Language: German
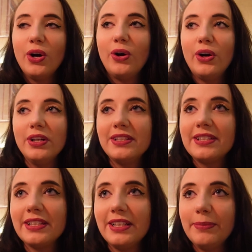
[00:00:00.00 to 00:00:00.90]

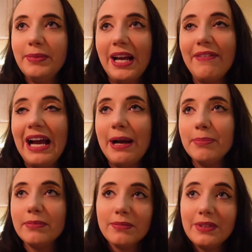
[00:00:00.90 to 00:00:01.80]
und ähm, ja, wir
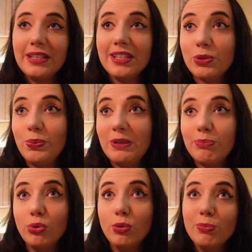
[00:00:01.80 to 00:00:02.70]
haben eine Suite
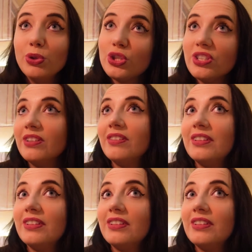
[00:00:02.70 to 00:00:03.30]
buchen müssen,